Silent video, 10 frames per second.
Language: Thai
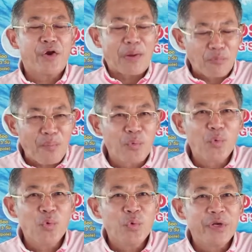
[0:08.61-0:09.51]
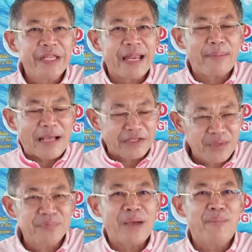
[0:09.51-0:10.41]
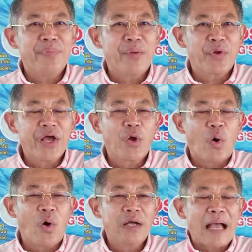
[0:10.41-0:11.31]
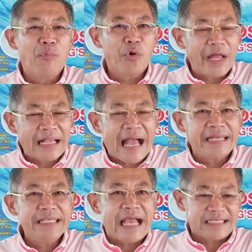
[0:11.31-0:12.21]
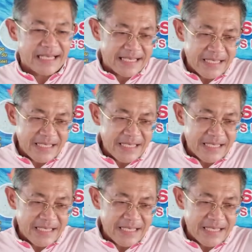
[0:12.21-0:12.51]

รับความรู้ที่ได้รับการเติมเต็มในเรื่องของการบูรณาการที่อยากจะ